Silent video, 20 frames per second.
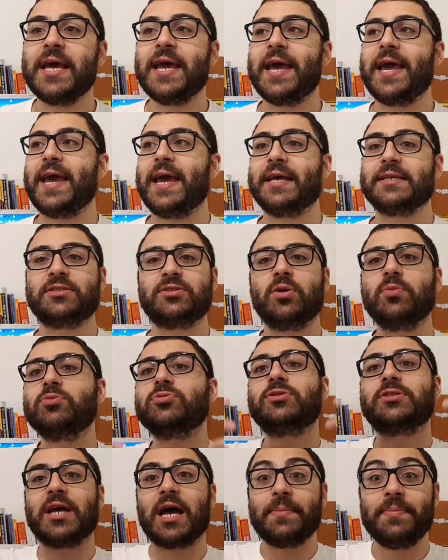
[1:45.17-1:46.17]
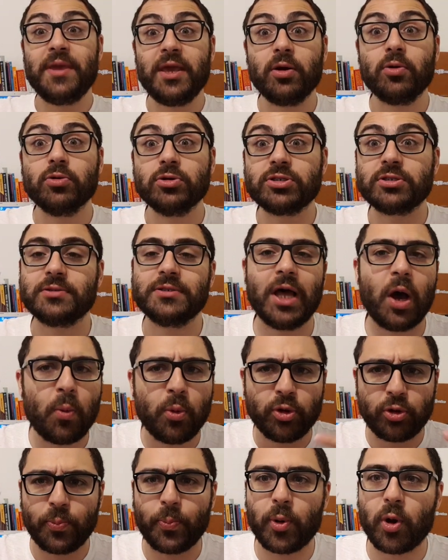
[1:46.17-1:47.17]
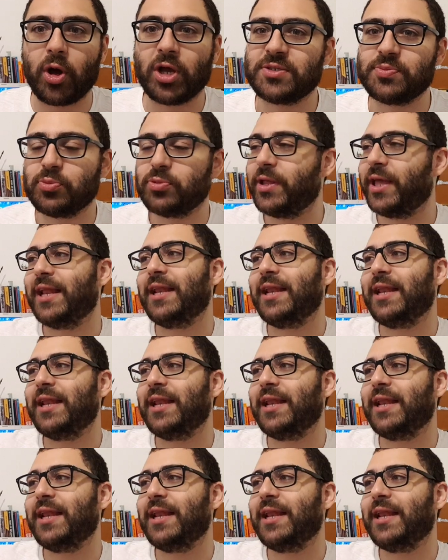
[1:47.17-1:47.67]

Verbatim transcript: É, somos amigos, não muito próximos.